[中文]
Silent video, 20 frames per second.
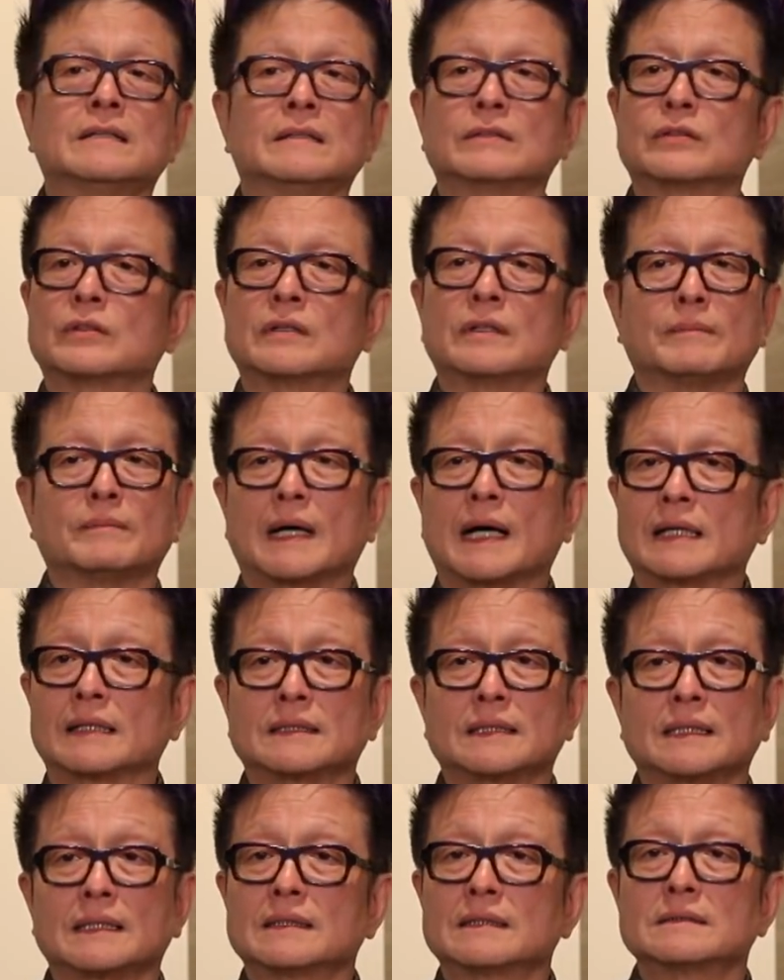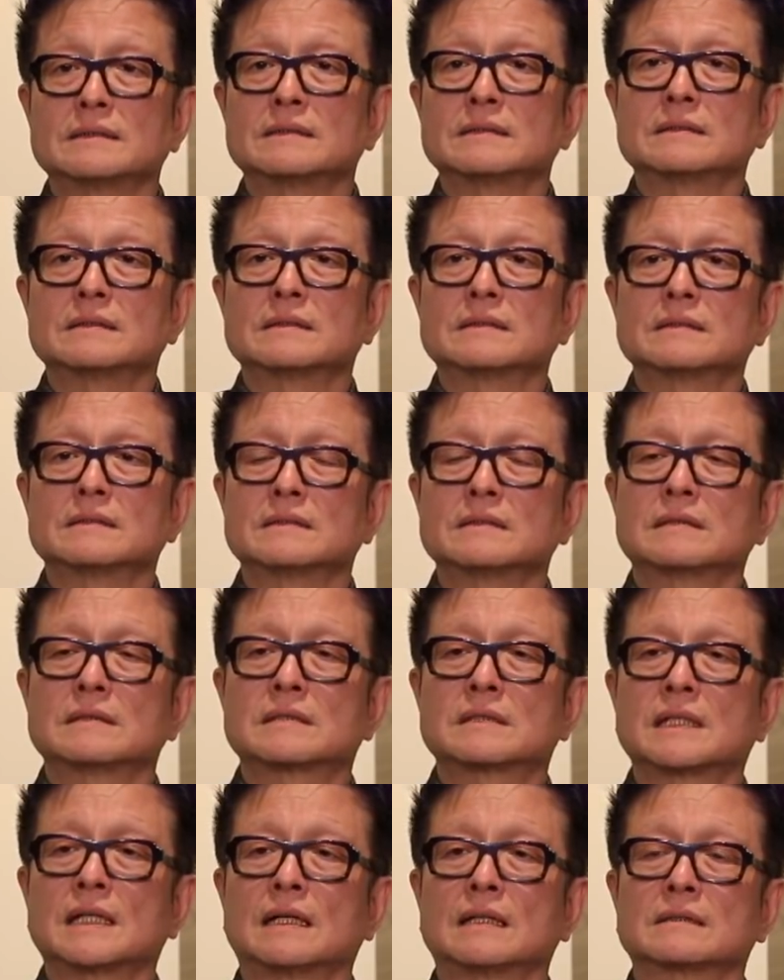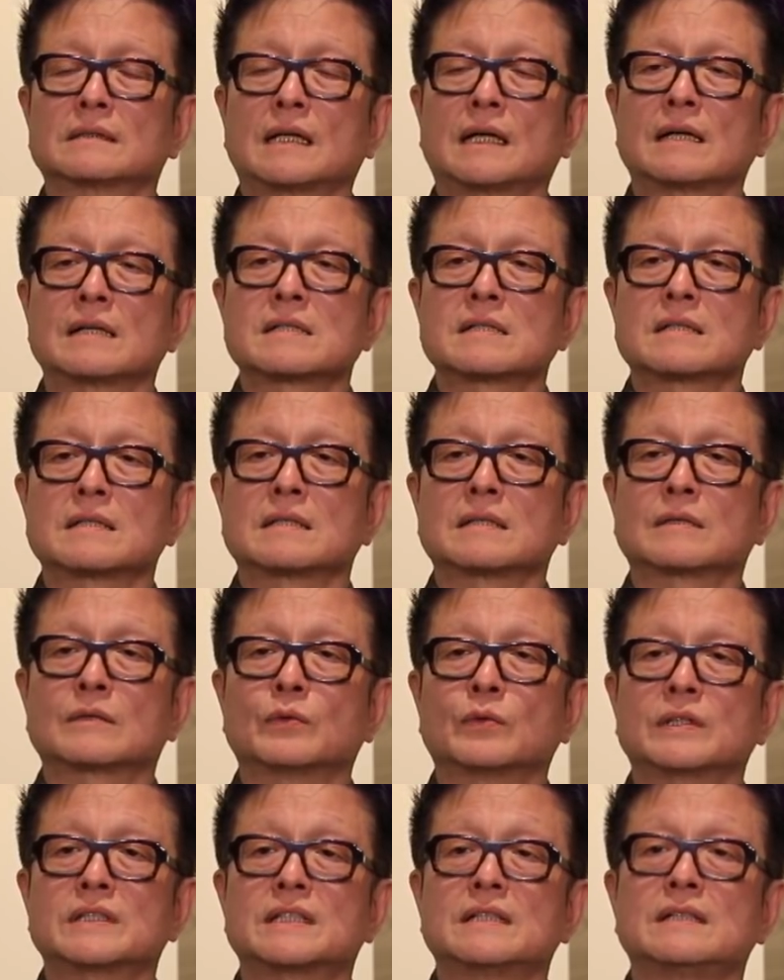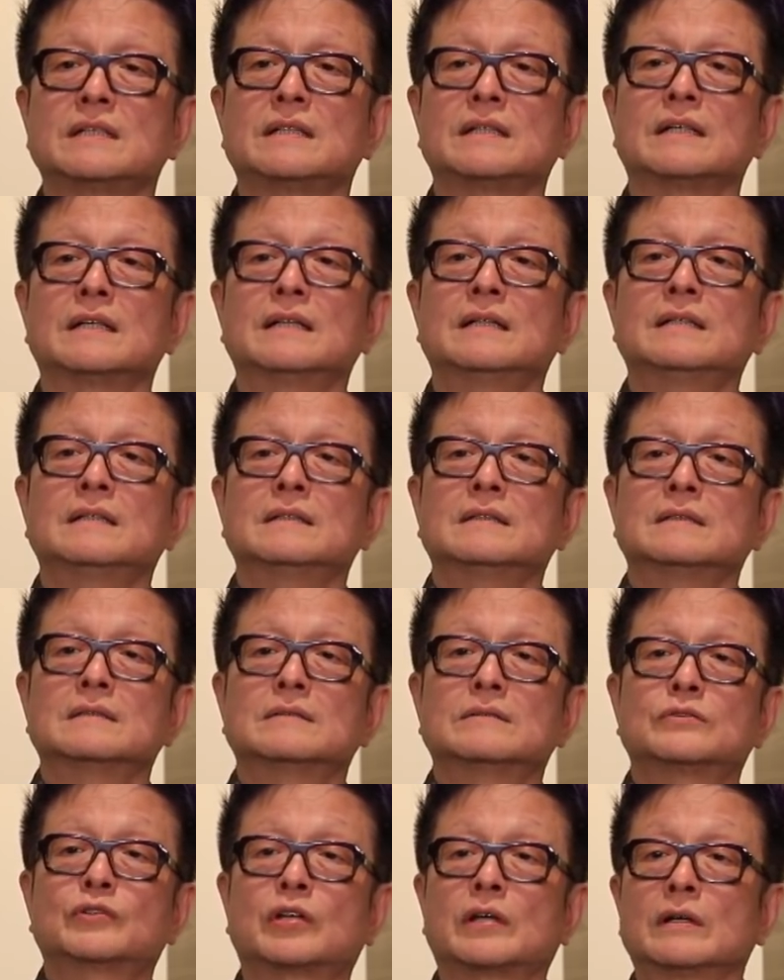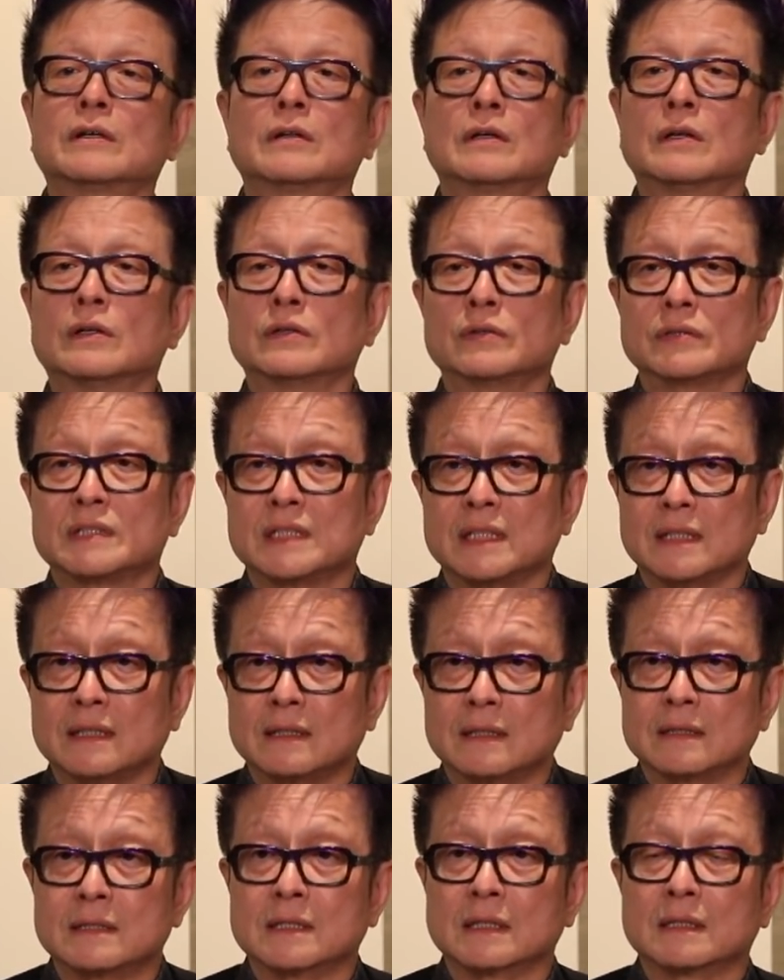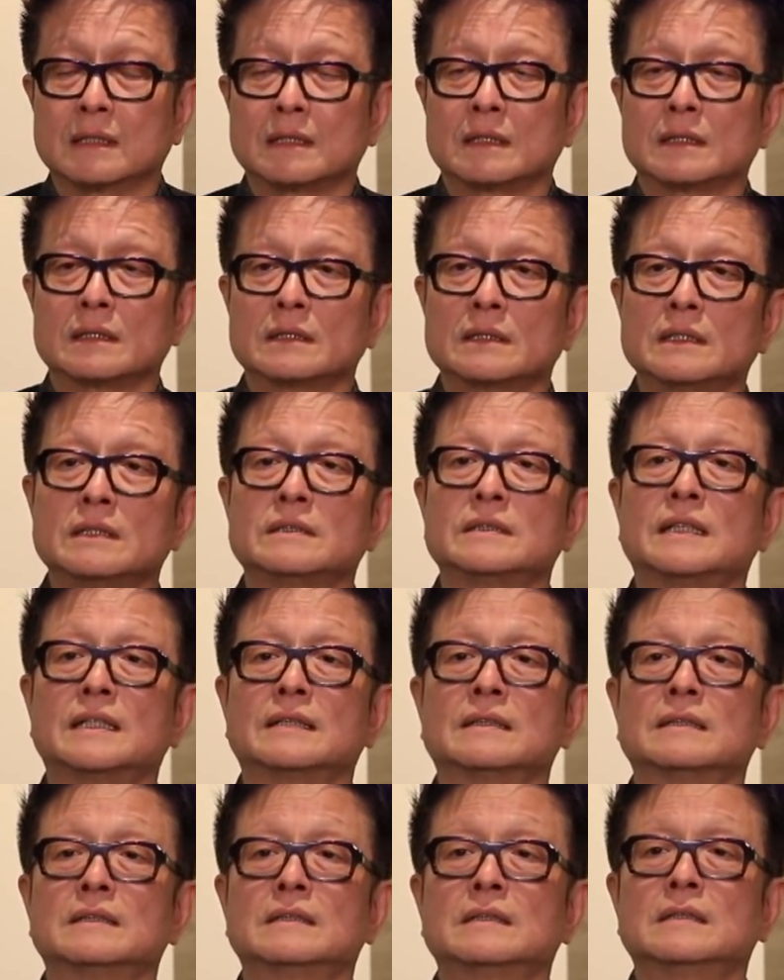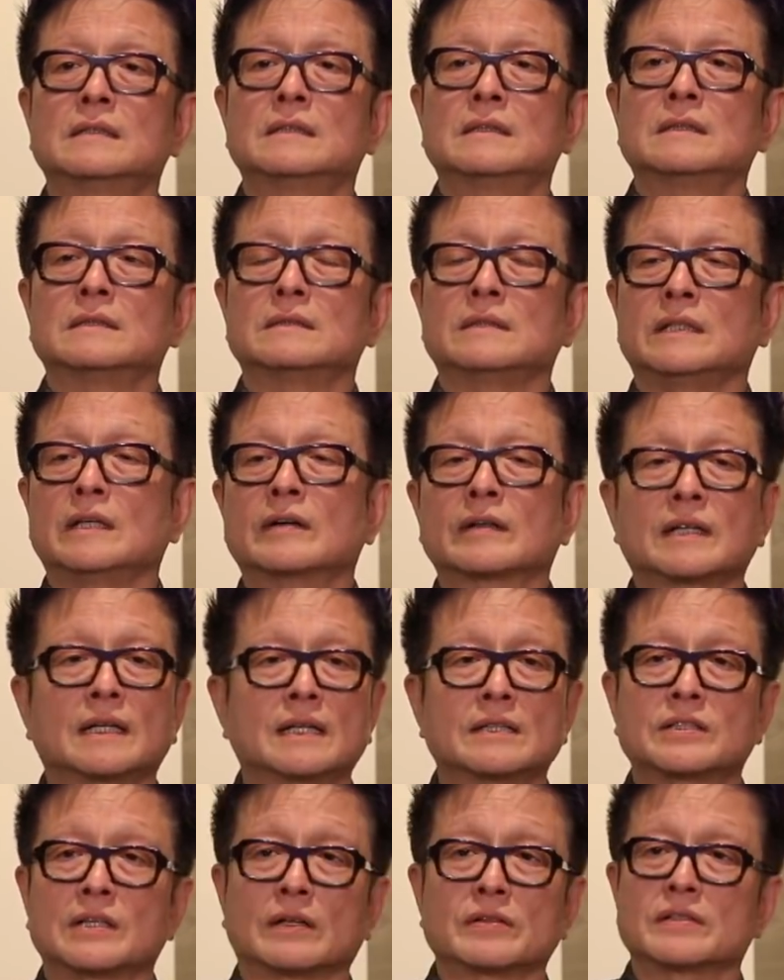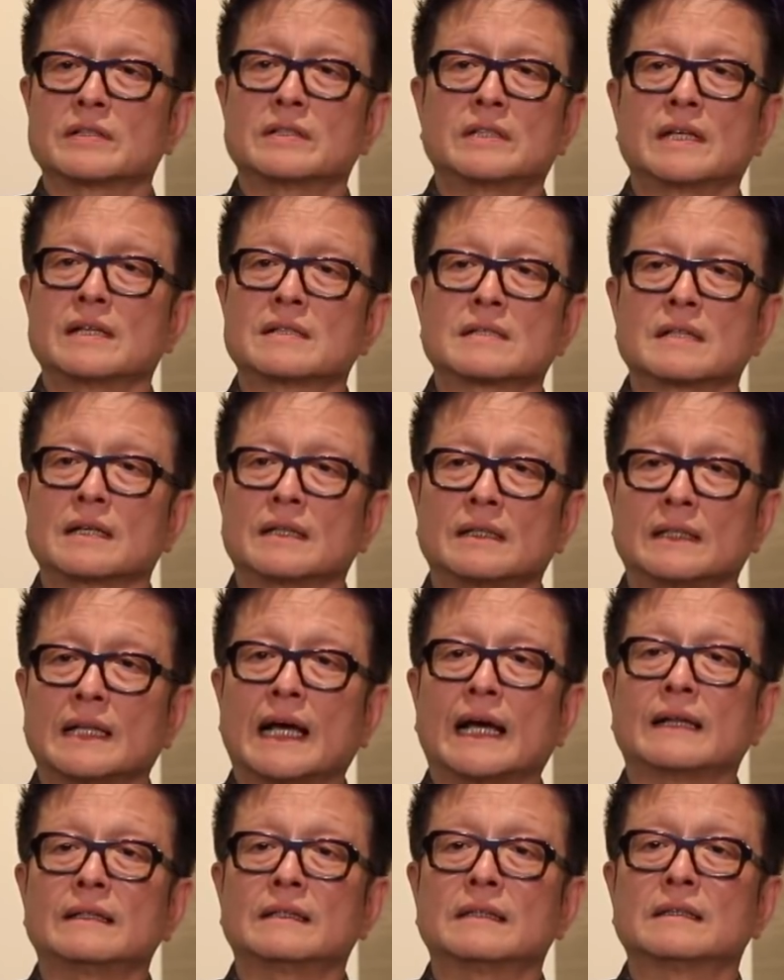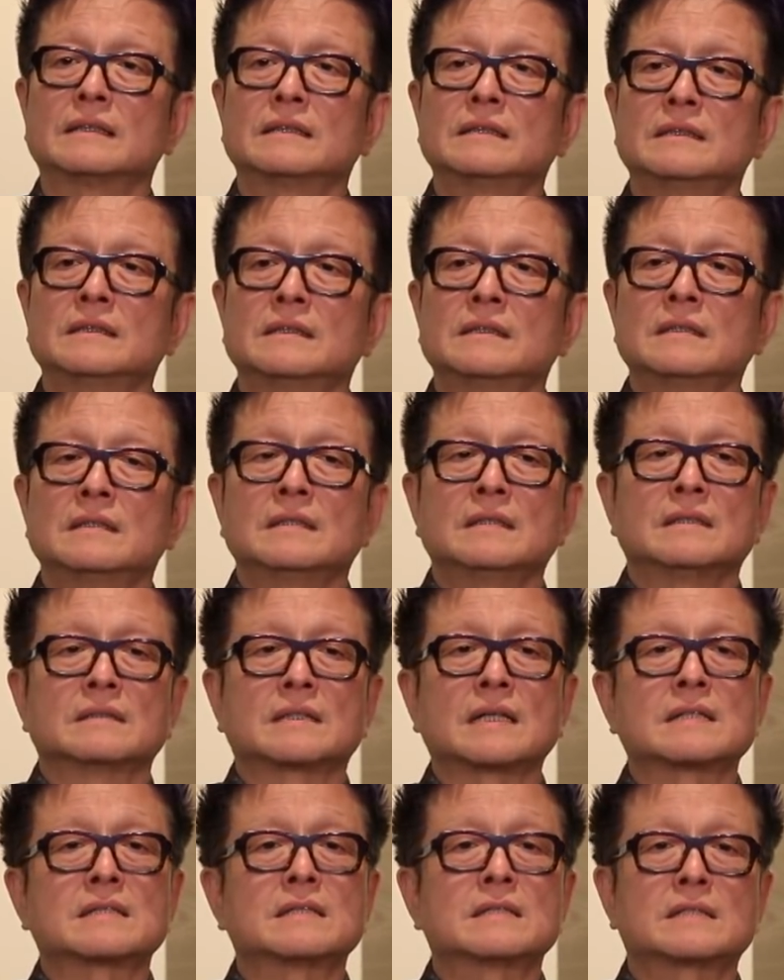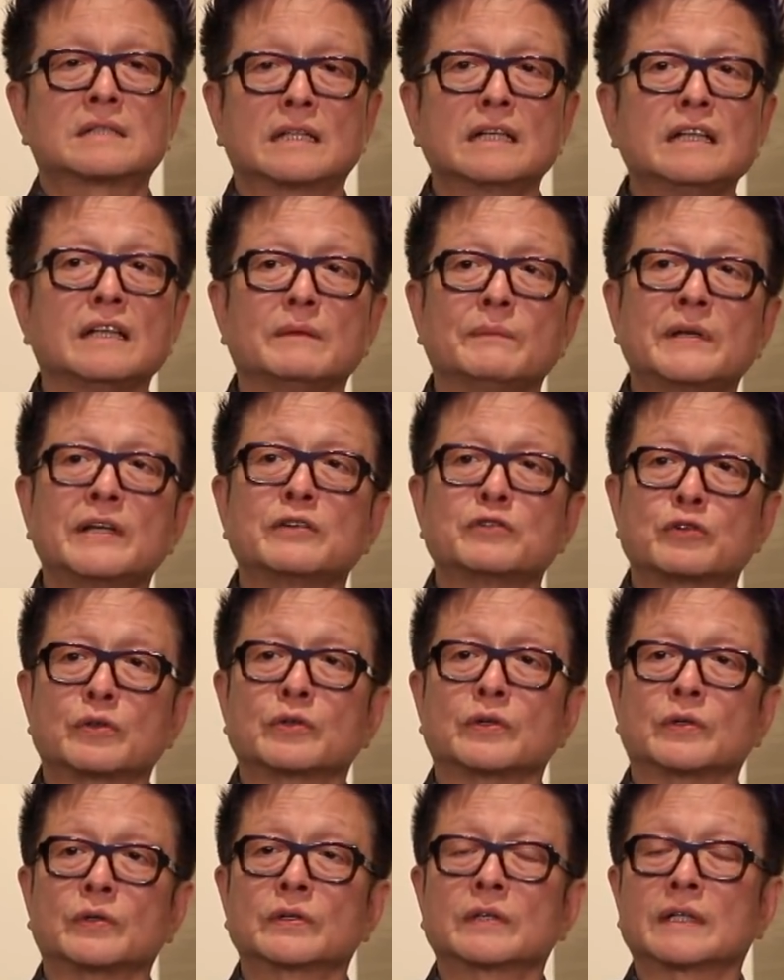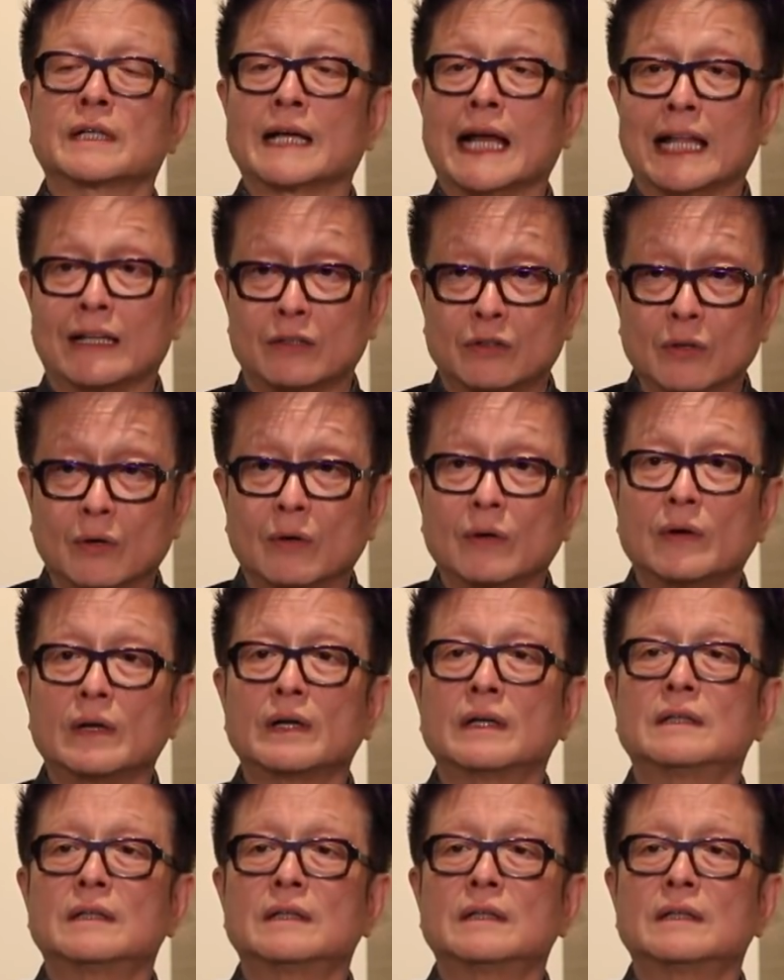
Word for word: 人都很忙的，像他是国际天后级的这个艺人，你要跟他抢时间是很难的。但是心里面就有感动